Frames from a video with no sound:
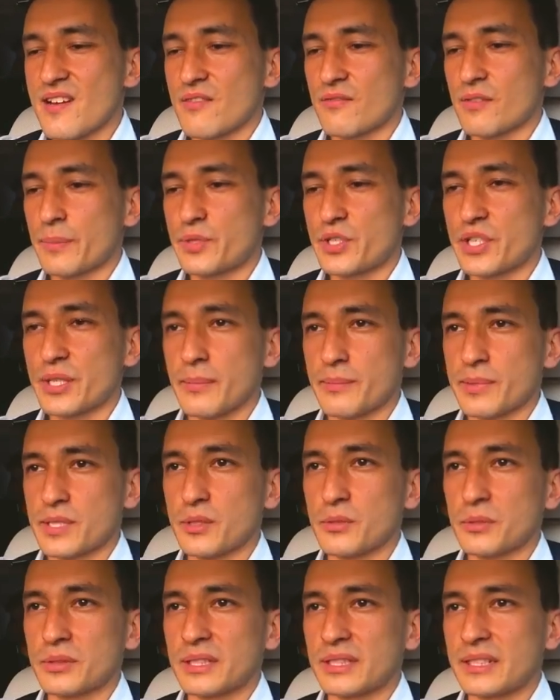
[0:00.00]
вообще
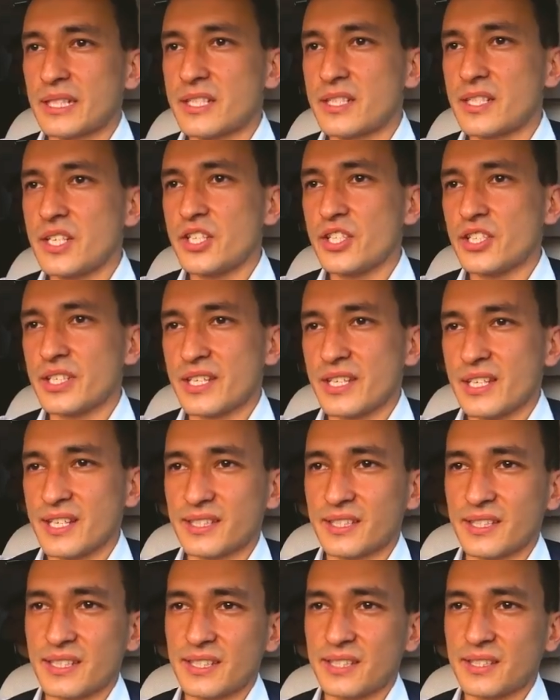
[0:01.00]
абсолютно третичны,
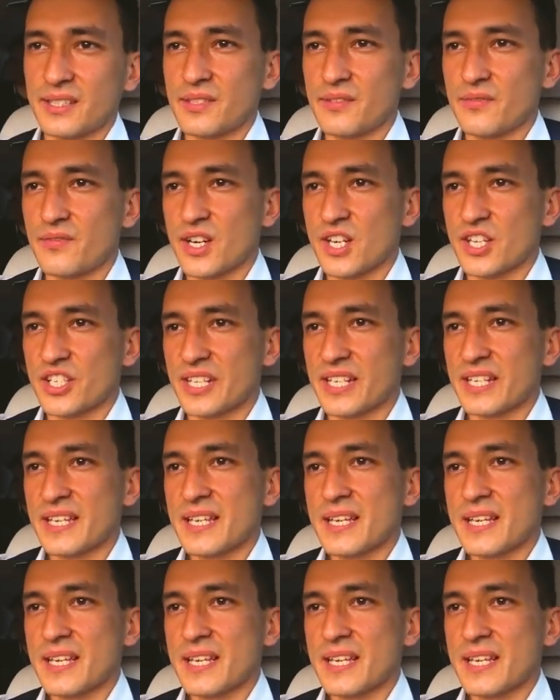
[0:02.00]
это, это не важно.